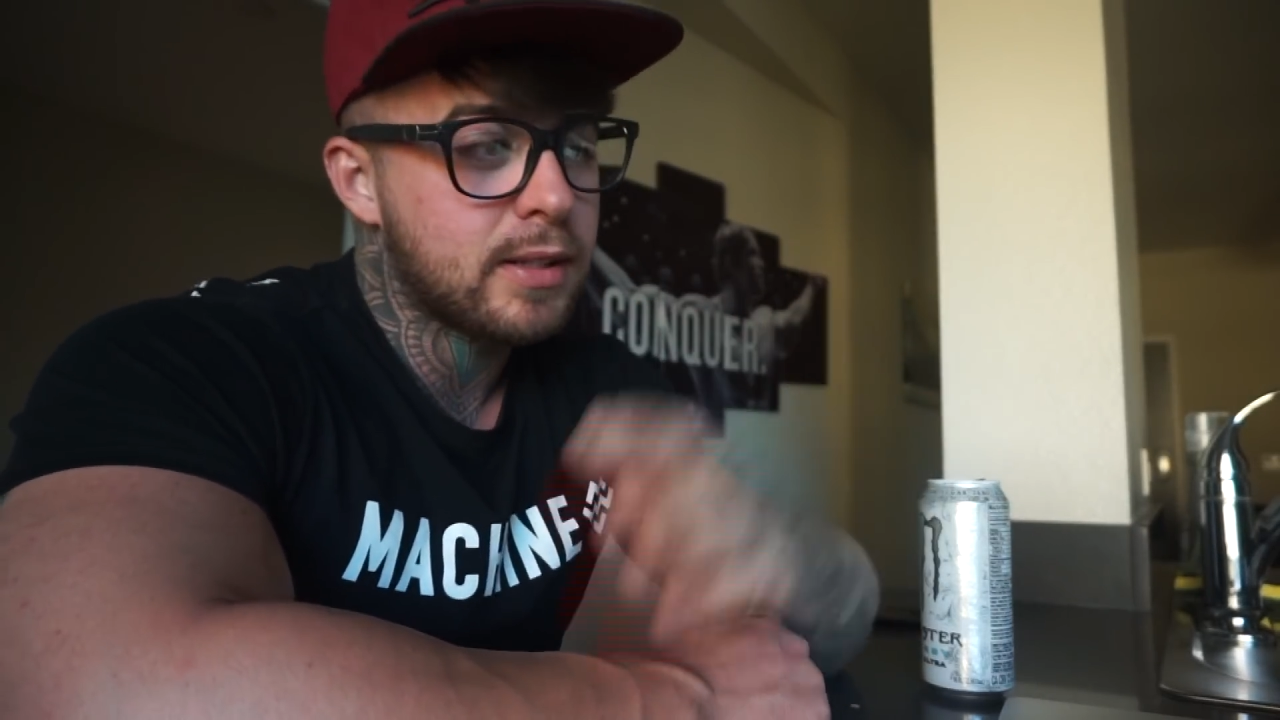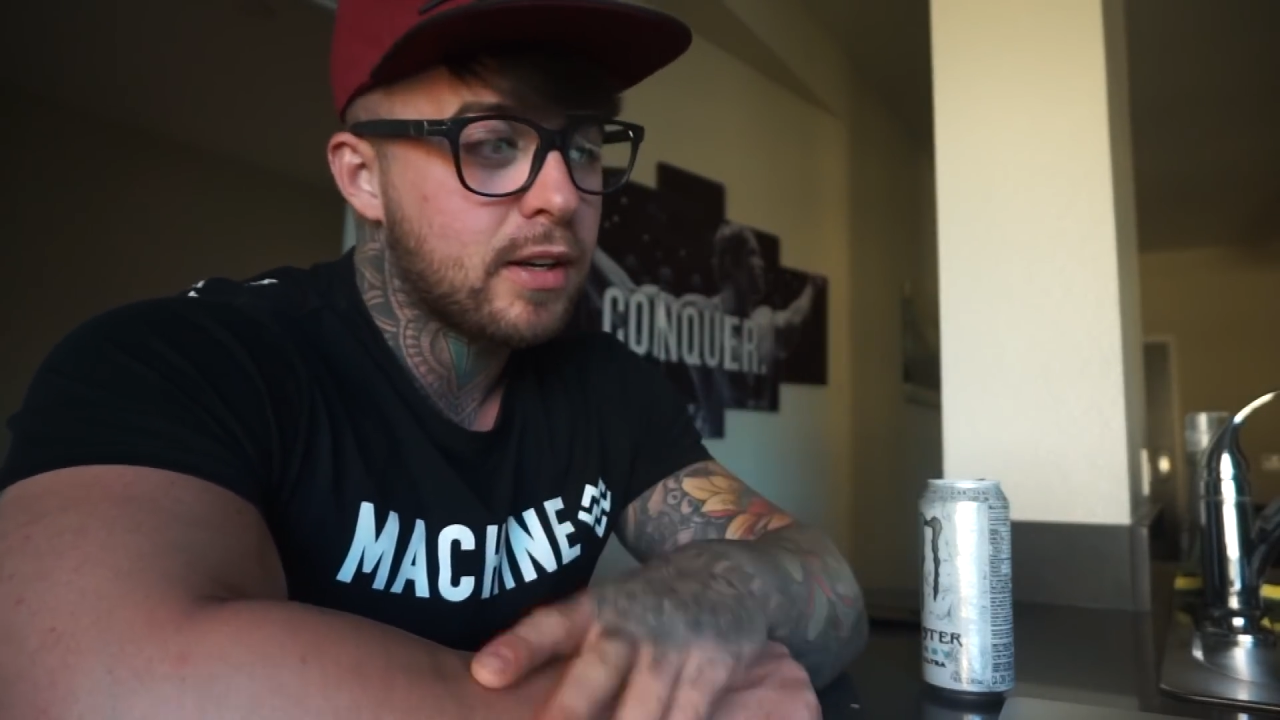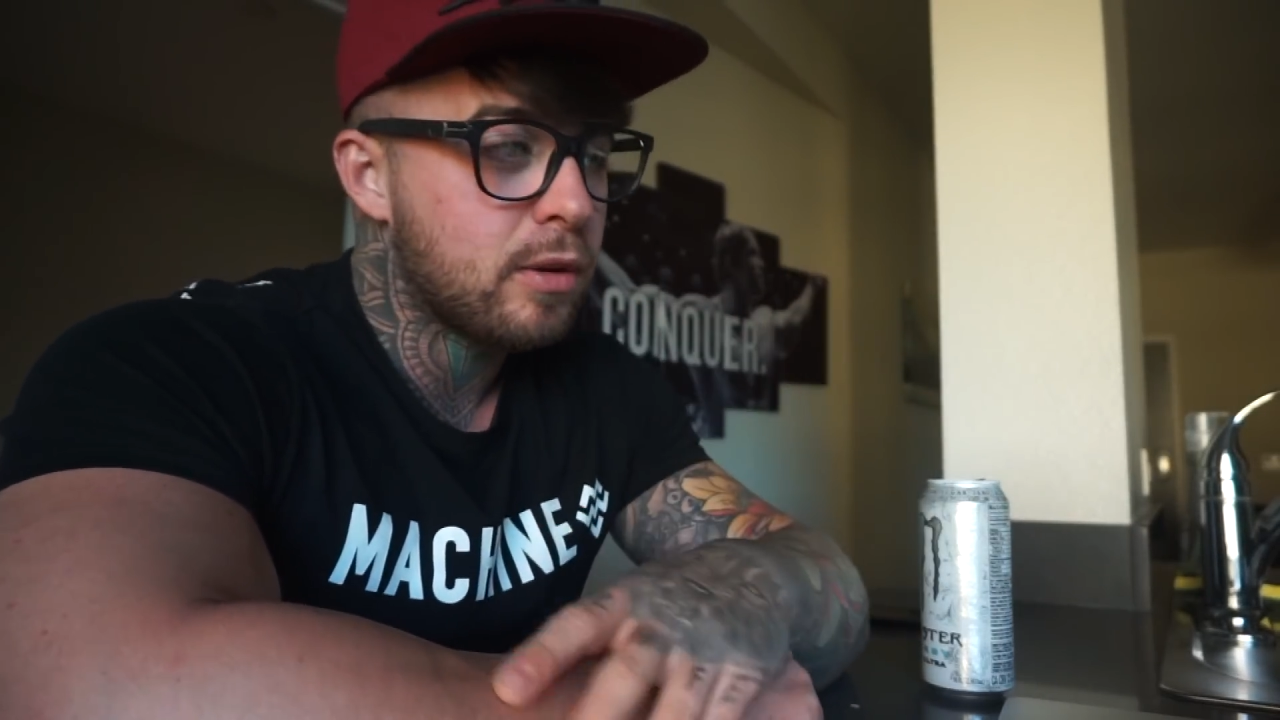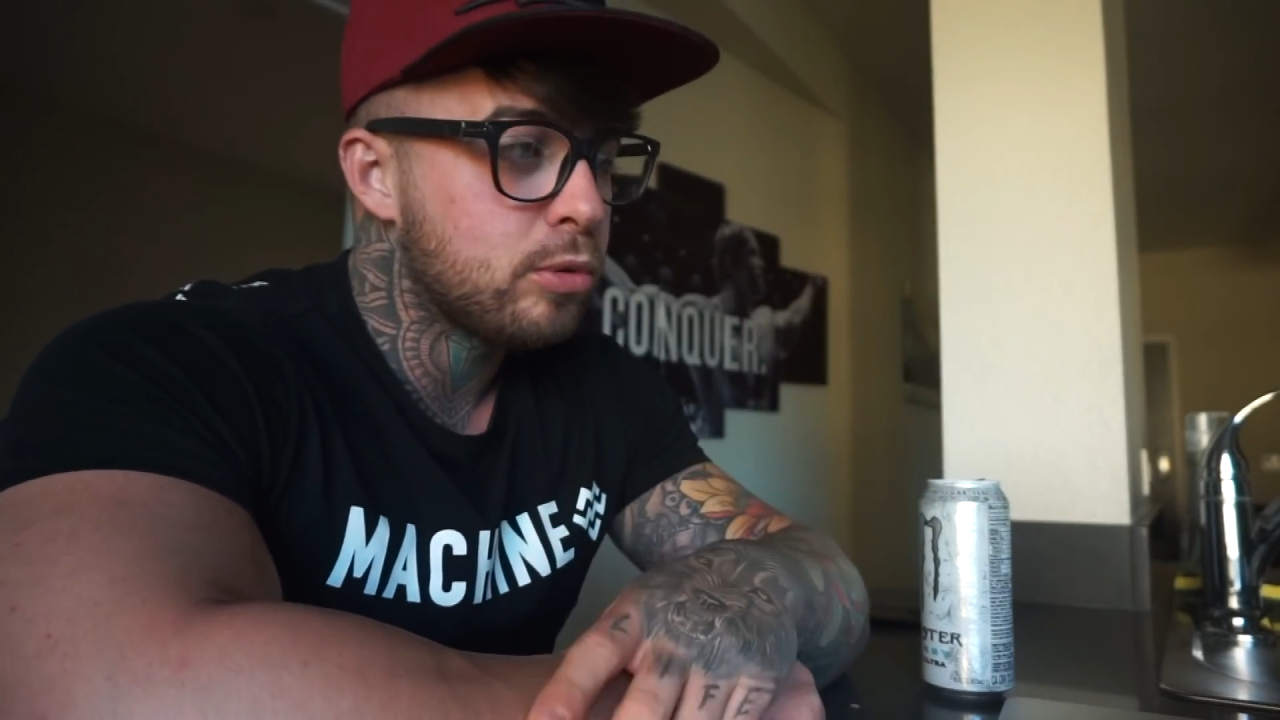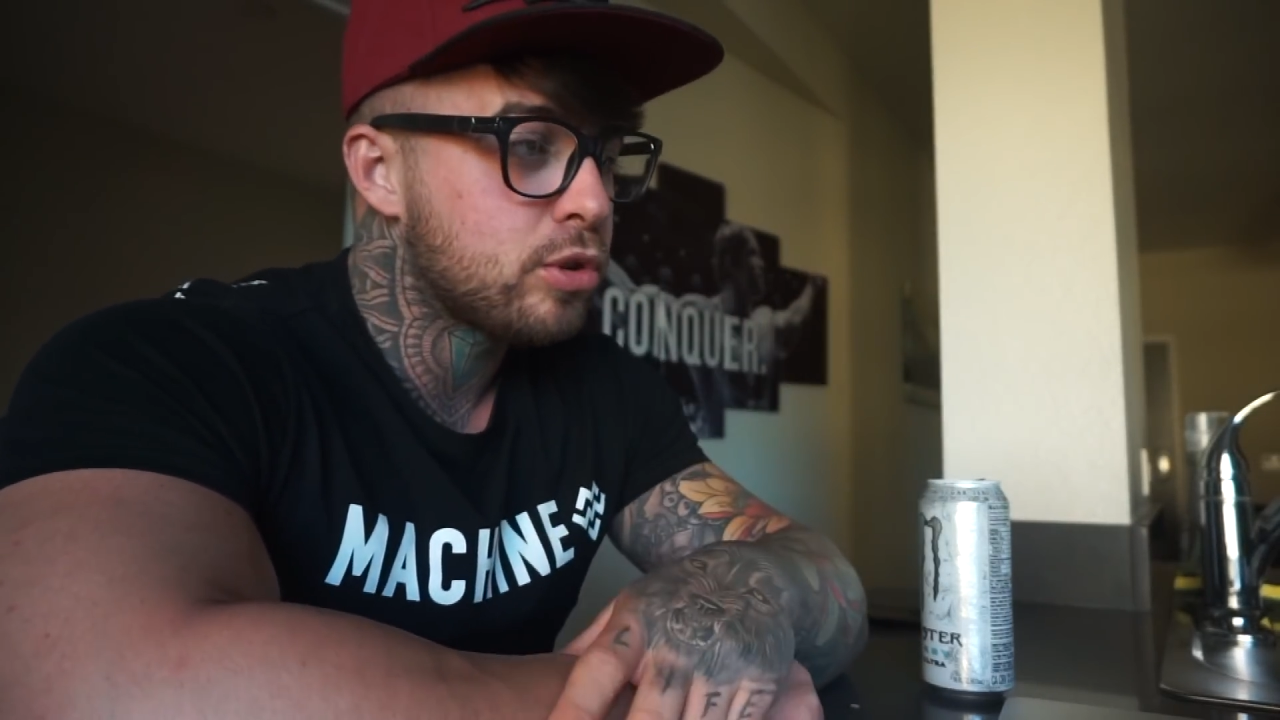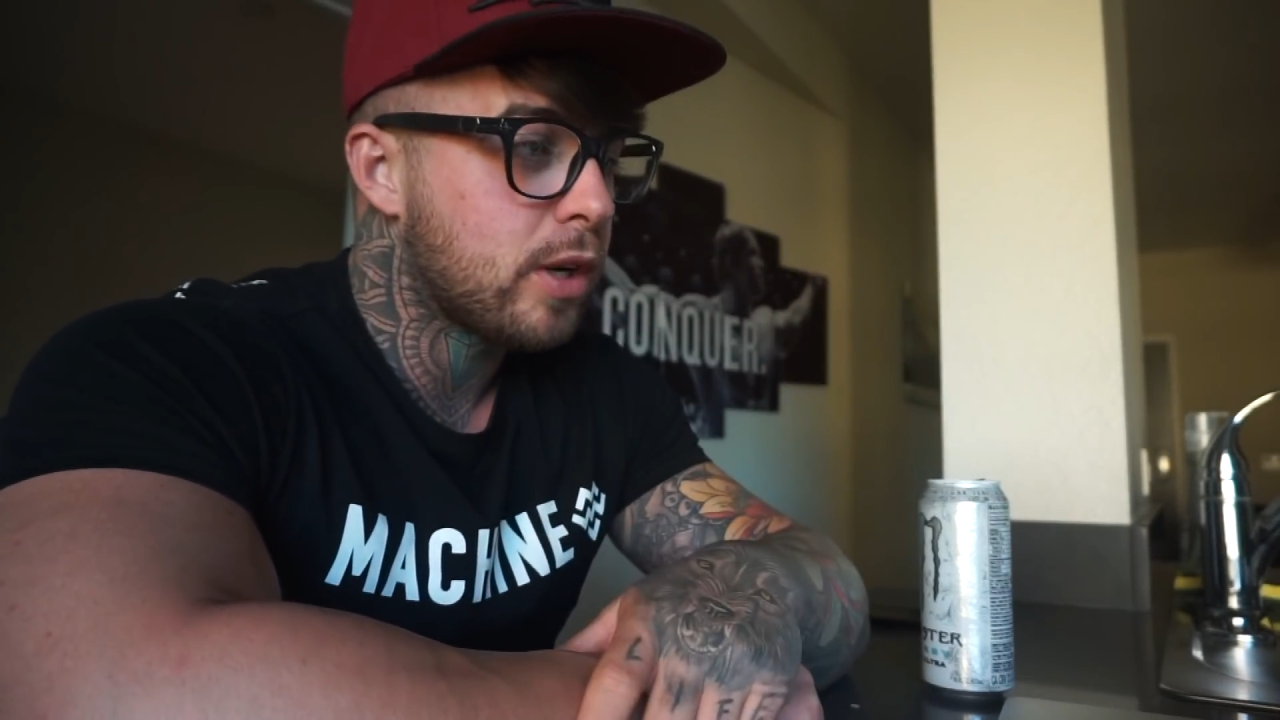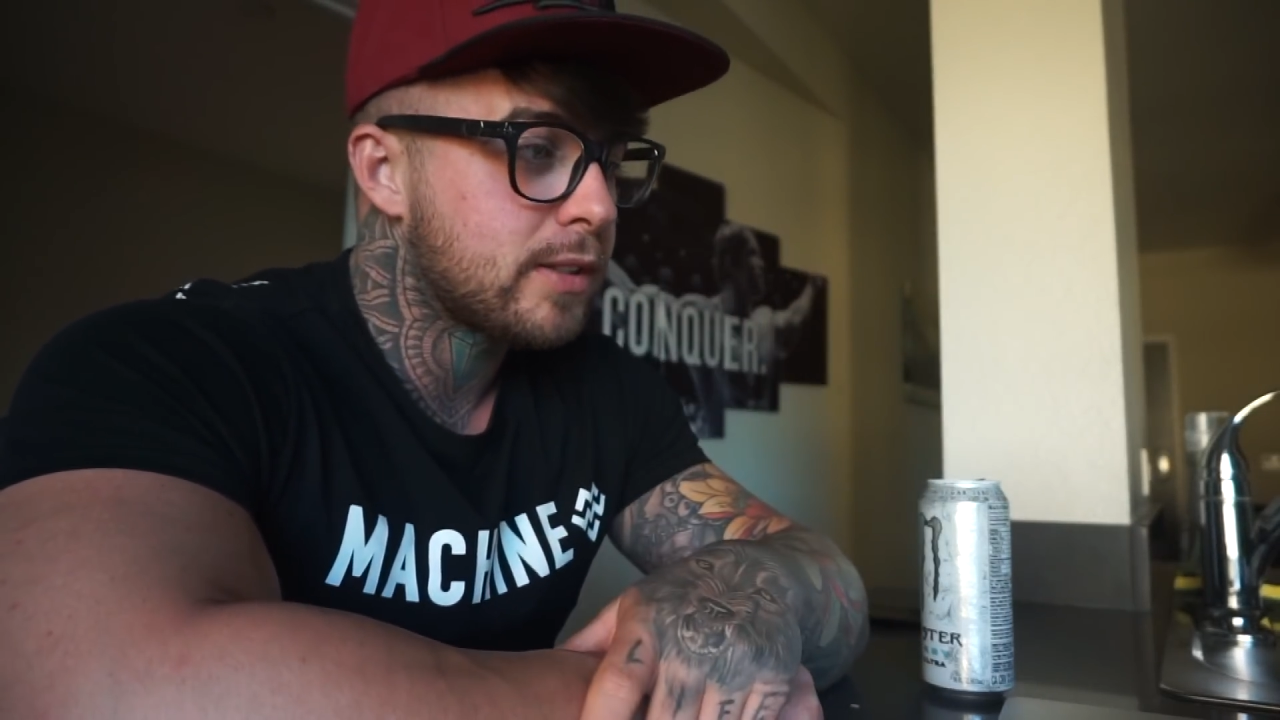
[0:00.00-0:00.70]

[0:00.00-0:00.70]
ha tenido mucho